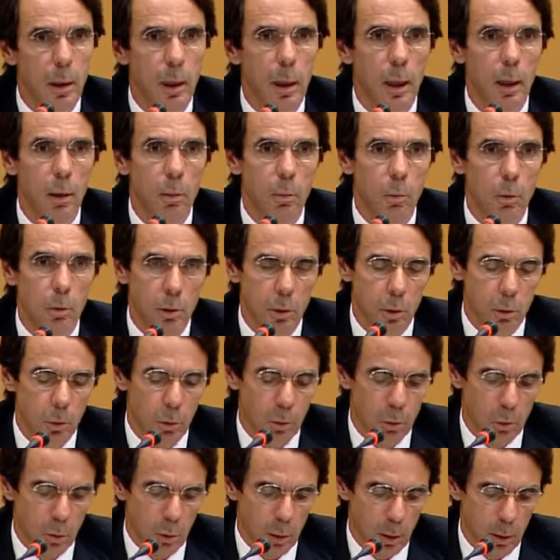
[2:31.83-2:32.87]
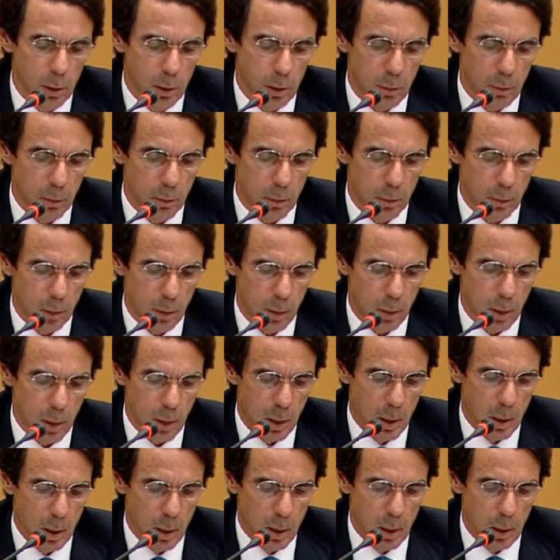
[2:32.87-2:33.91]
el multiculturalismo
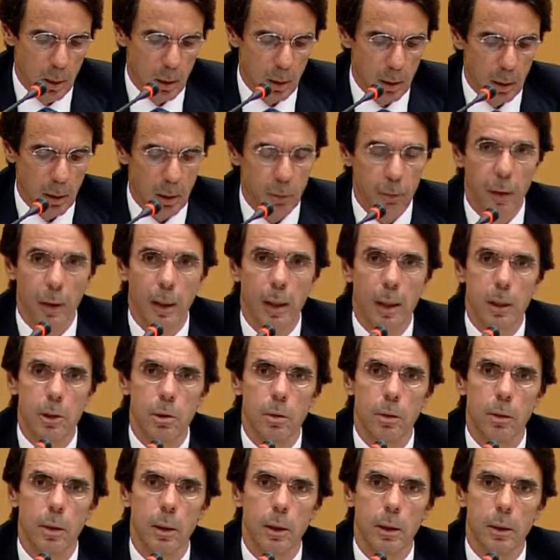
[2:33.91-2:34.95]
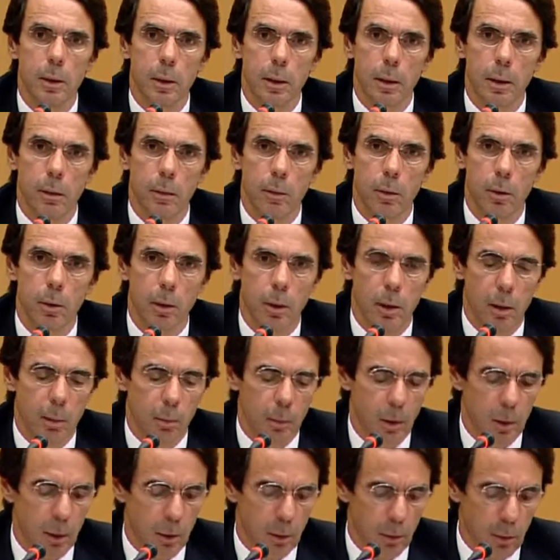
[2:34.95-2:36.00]
y el fracaso de la integración en la
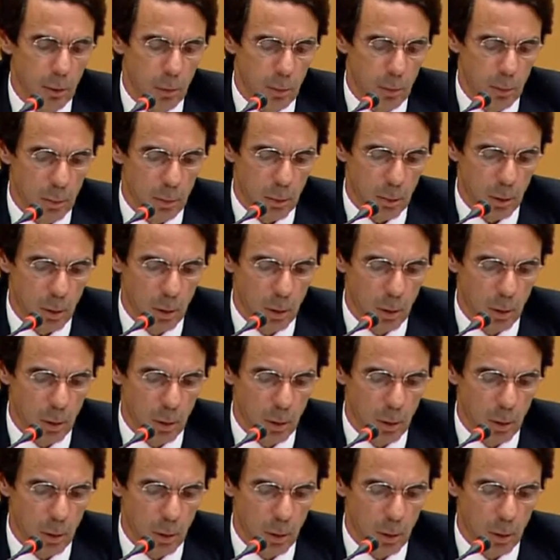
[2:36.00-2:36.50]
inmigración